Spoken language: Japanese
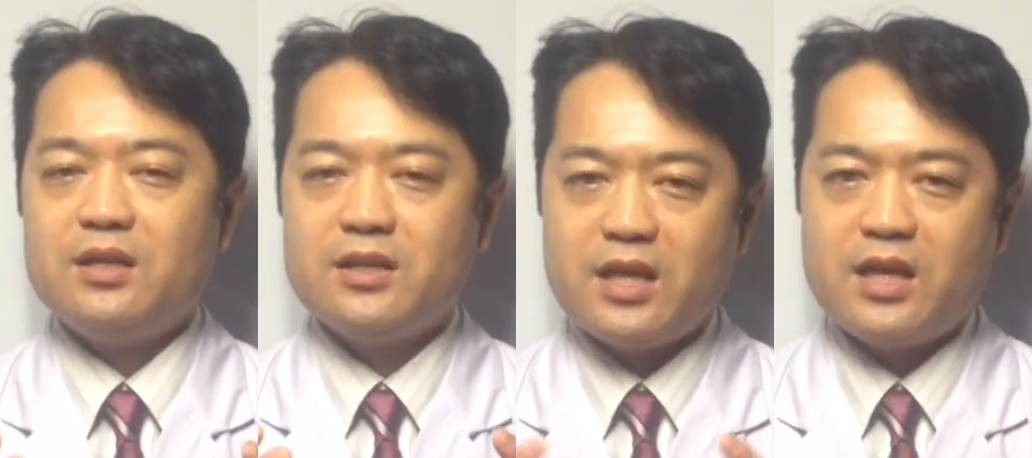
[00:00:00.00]

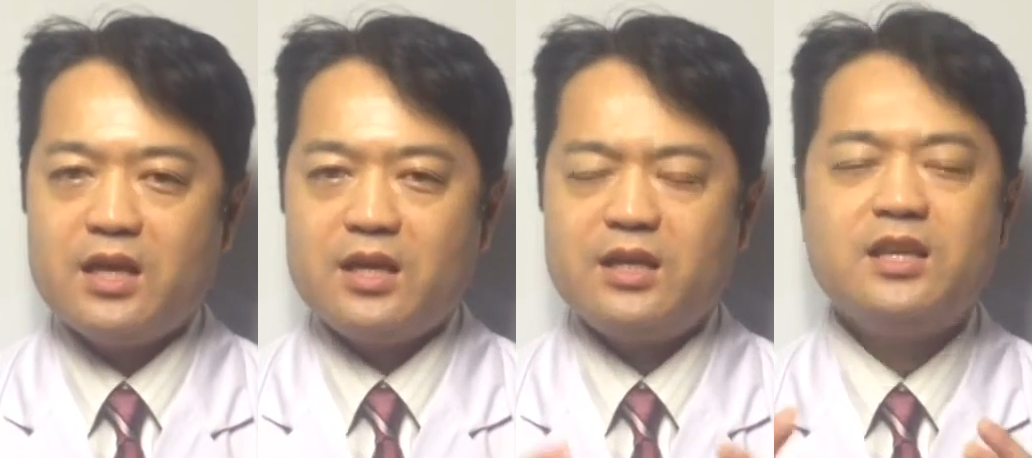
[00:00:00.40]
ね
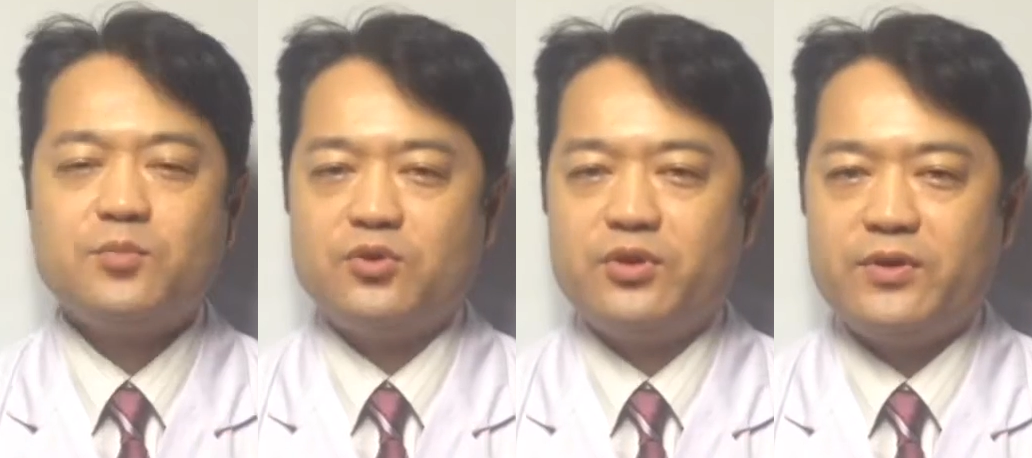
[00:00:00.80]
いい
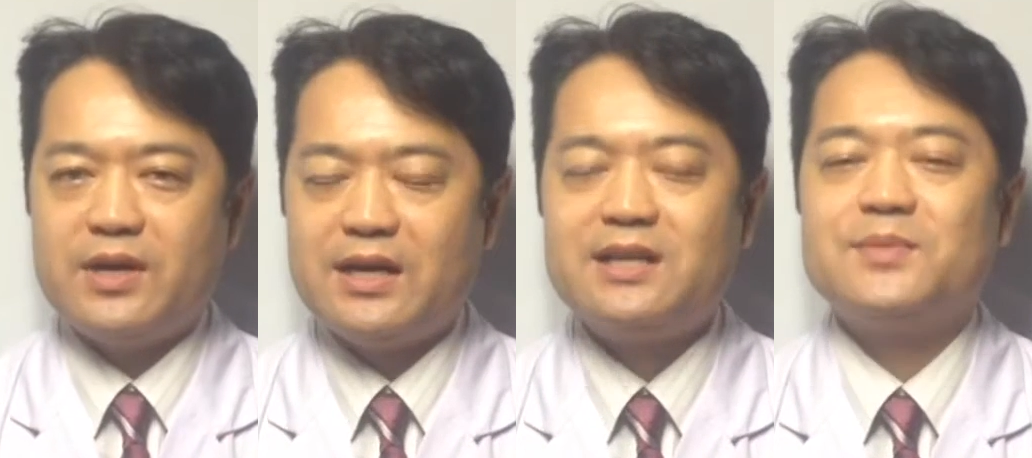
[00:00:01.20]
もので
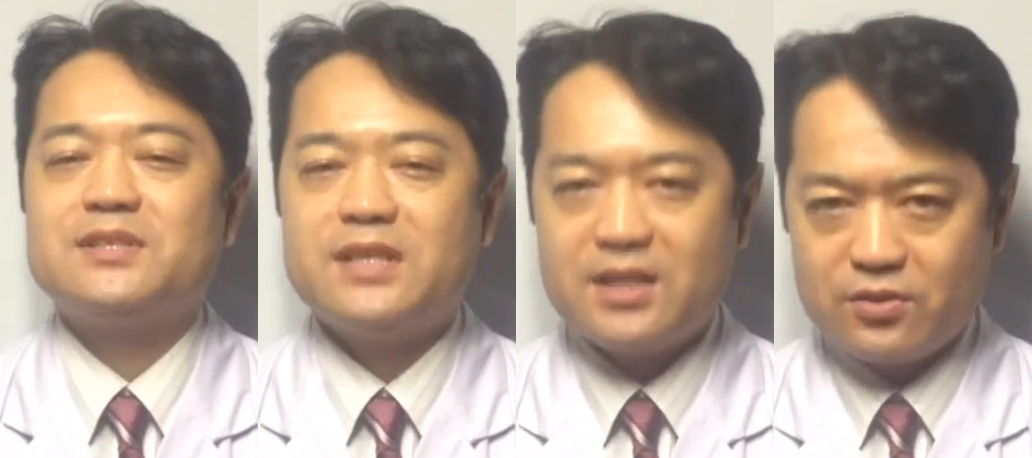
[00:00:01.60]
はありま
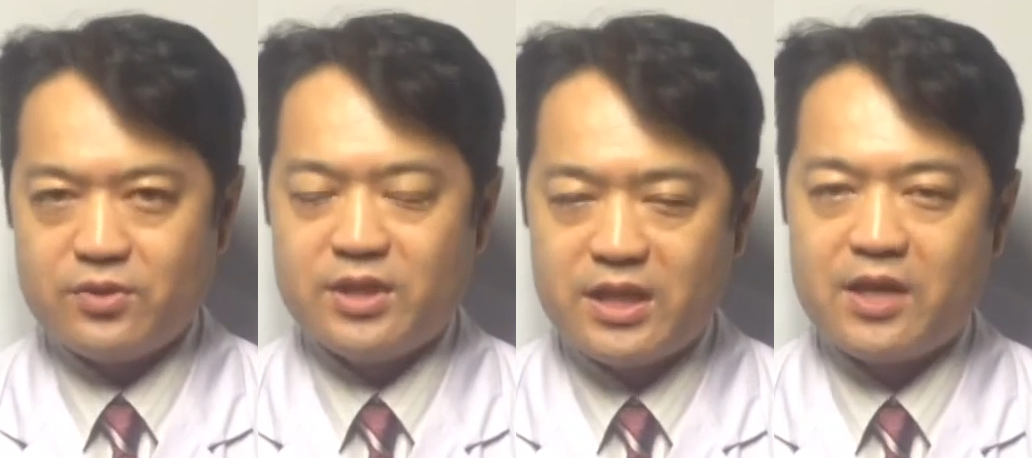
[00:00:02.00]
せんの
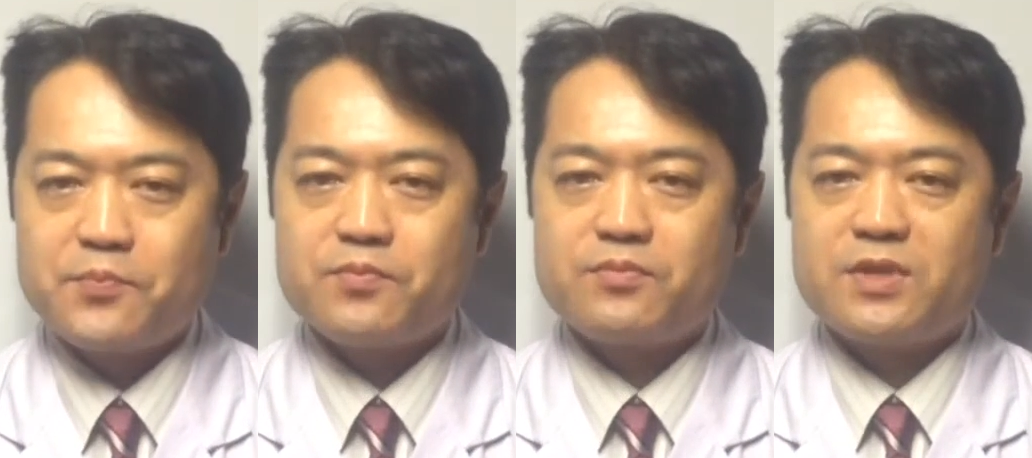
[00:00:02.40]
でね
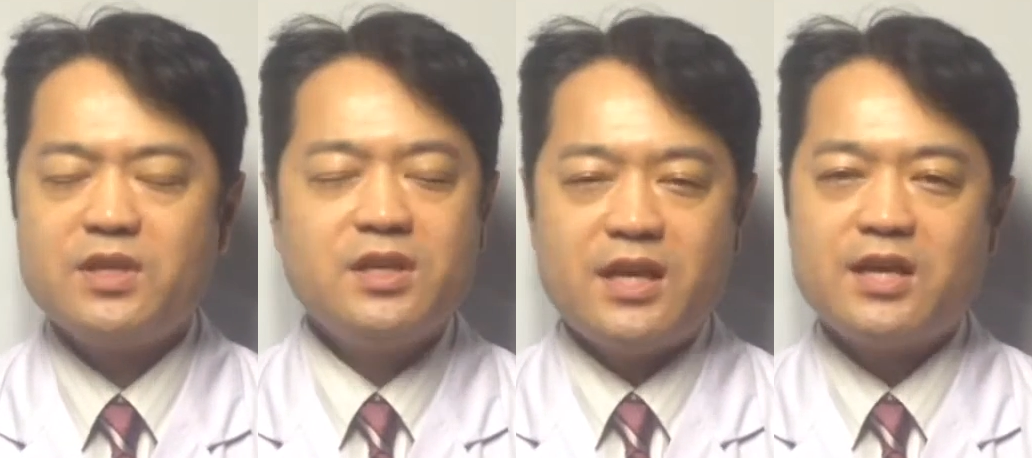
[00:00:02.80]

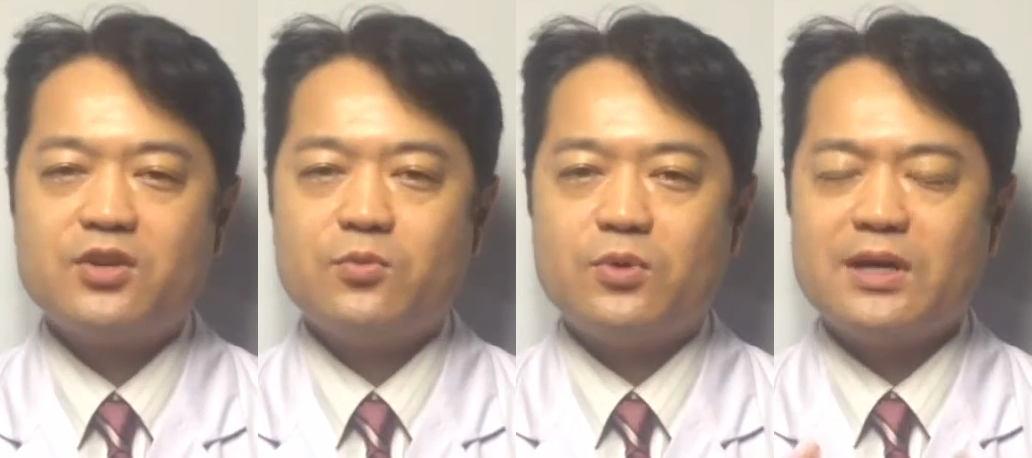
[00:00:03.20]
いい影
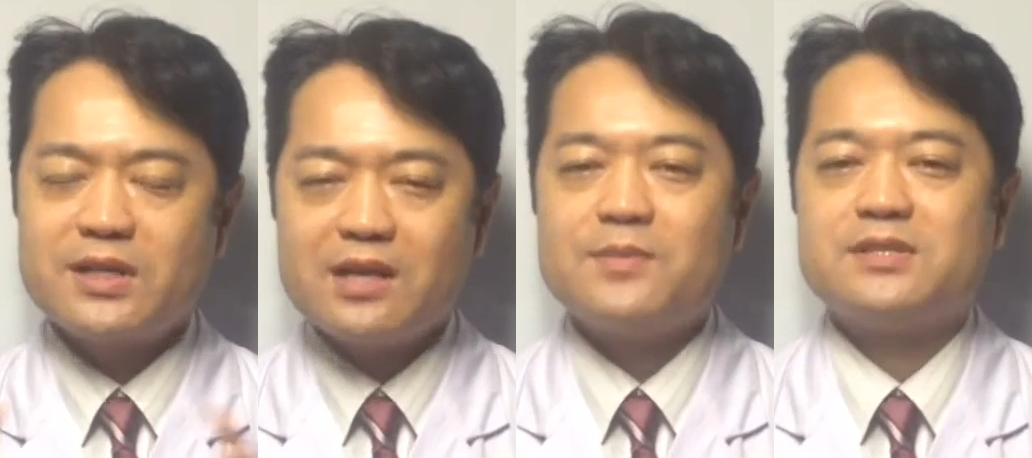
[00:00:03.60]
響も
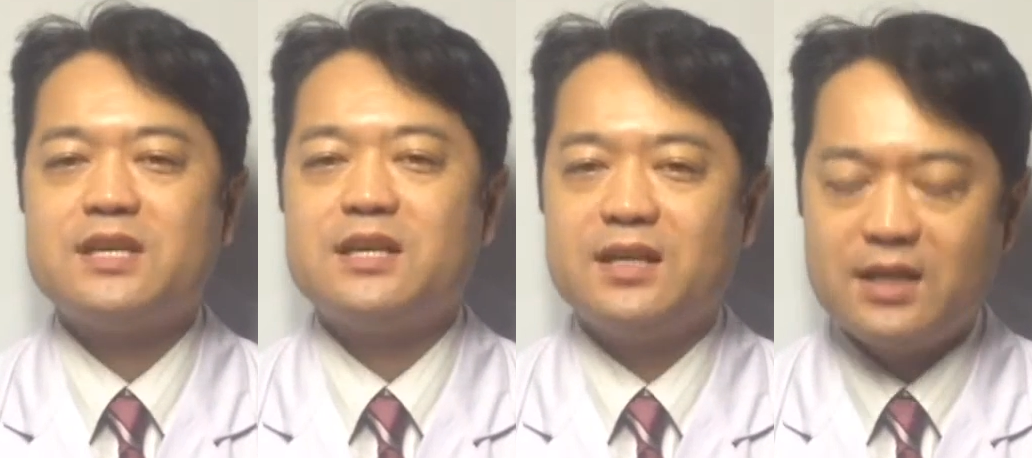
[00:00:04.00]
与えま
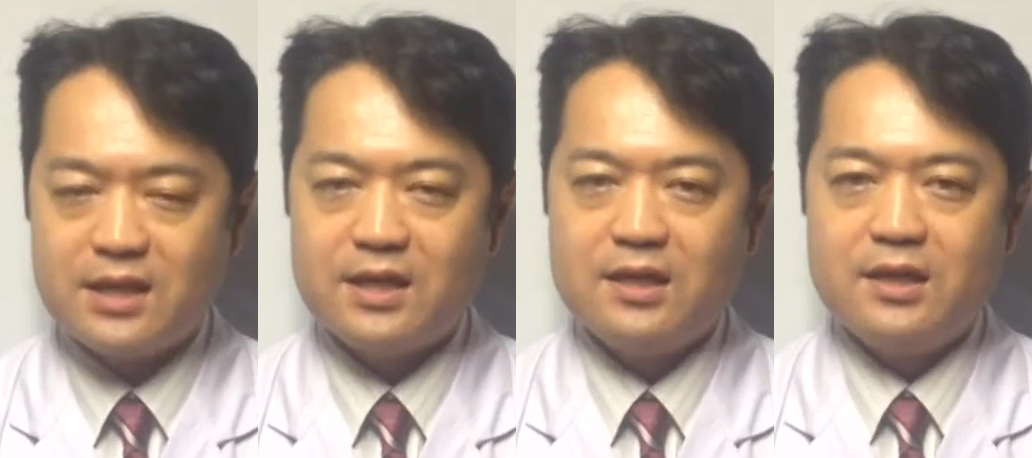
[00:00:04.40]
せんから